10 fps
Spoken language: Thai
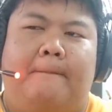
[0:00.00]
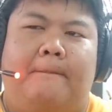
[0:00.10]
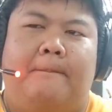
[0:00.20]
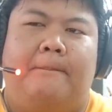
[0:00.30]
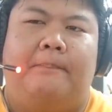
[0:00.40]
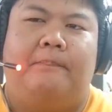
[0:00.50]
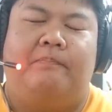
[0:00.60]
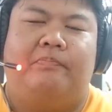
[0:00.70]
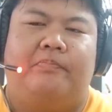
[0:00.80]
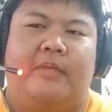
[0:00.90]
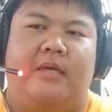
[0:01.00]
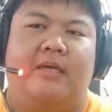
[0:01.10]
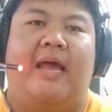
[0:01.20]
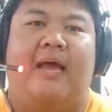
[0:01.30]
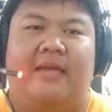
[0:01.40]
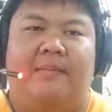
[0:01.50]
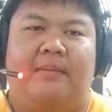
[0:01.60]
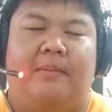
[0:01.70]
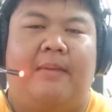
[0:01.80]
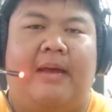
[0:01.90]
อืมคือหนังเนี่ย
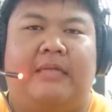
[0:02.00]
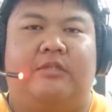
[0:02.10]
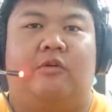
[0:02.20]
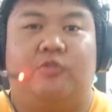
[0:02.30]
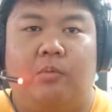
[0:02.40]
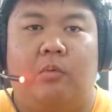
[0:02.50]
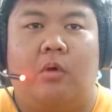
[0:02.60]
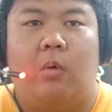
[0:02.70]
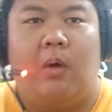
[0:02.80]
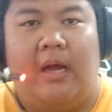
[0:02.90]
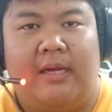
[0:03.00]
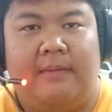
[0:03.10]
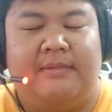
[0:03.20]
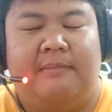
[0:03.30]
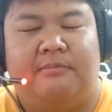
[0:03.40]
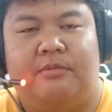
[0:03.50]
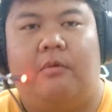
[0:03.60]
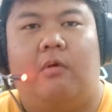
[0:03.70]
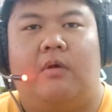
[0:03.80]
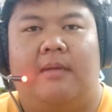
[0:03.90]
มันประมาณสองชั่วโมงกว่าเกือบสามชั่ว
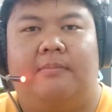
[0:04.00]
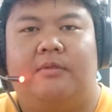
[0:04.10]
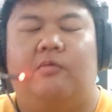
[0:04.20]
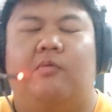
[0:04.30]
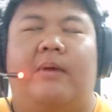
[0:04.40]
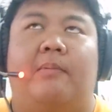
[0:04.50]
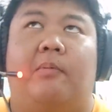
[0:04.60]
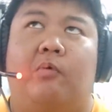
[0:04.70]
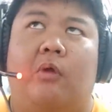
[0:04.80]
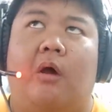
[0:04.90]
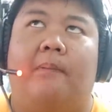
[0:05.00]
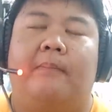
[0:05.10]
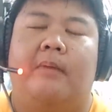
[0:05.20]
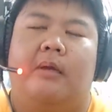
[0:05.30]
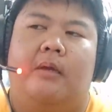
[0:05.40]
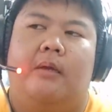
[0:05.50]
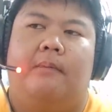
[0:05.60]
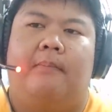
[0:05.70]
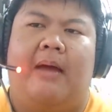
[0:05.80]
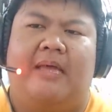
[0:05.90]
โมงนะครับดูไปผมดูรอบ
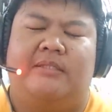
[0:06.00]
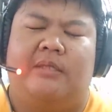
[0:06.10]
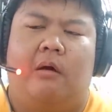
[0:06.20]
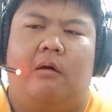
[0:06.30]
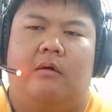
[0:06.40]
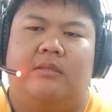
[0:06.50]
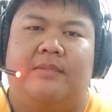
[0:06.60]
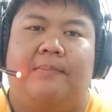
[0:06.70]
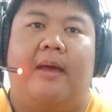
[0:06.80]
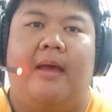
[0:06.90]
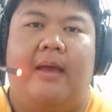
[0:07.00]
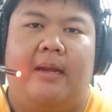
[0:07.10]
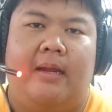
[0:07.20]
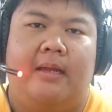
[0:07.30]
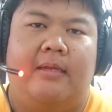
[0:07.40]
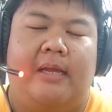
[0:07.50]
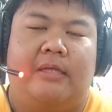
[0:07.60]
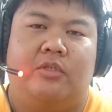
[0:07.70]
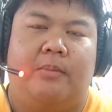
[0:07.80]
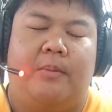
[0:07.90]
บ่ายสองสิบห้านะหนัง
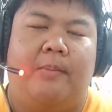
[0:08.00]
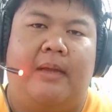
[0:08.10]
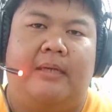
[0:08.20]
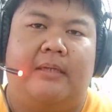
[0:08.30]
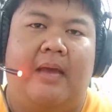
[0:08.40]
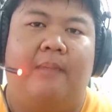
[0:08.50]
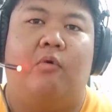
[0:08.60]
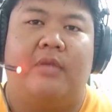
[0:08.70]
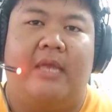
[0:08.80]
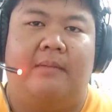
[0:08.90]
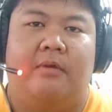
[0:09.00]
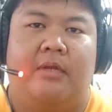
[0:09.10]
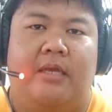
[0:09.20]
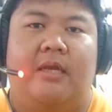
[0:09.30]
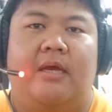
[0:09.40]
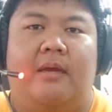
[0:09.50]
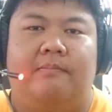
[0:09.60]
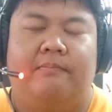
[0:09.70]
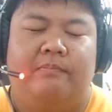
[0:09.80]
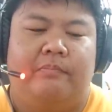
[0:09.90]
จบก็ประมาณห้าโมงเย็นพอดีนะครับ
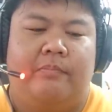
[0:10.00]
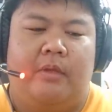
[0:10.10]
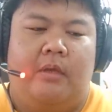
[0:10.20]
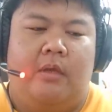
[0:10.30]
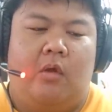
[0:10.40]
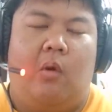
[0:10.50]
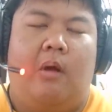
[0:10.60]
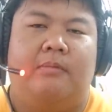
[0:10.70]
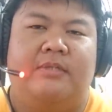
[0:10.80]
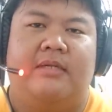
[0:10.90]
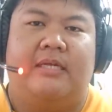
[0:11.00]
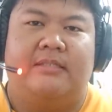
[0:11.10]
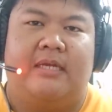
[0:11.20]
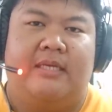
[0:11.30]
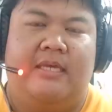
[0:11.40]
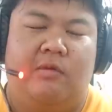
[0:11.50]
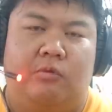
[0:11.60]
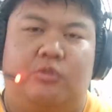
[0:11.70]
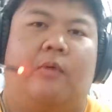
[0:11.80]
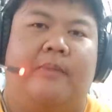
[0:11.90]
ความรู้สึกหลังจากที่ดู
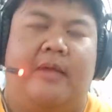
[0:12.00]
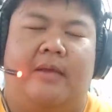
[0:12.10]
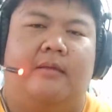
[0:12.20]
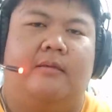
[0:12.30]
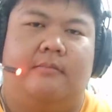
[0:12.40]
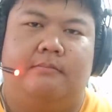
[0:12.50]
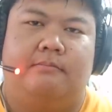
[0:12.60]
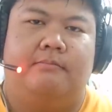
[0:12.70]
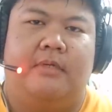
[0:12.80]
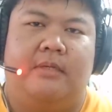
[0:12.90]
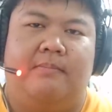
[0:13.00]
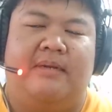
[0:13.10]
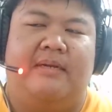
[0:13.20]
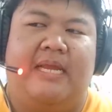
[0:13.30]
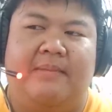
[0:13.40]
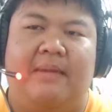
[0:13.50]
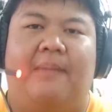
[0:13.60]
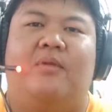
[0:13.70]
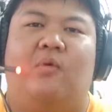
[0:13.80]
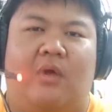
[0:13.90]
จบเนี่ยมันอธิบาย
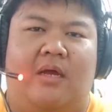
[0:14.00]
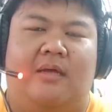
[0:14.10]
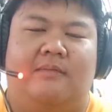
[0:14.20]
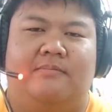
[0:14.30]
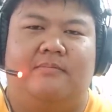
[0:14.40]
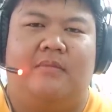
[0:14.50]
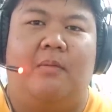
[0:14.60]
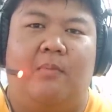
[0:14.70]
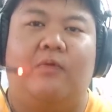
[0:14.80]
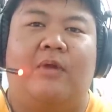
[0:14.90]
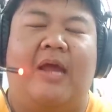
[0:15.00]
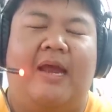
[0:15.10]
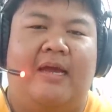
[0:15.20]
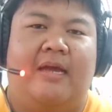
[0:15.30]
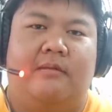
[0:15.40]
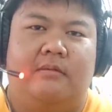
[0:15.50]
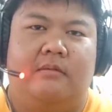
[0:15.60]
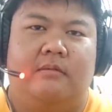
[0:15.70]
ไม่ถูกอะเอามาดูหน้าแล้วกัน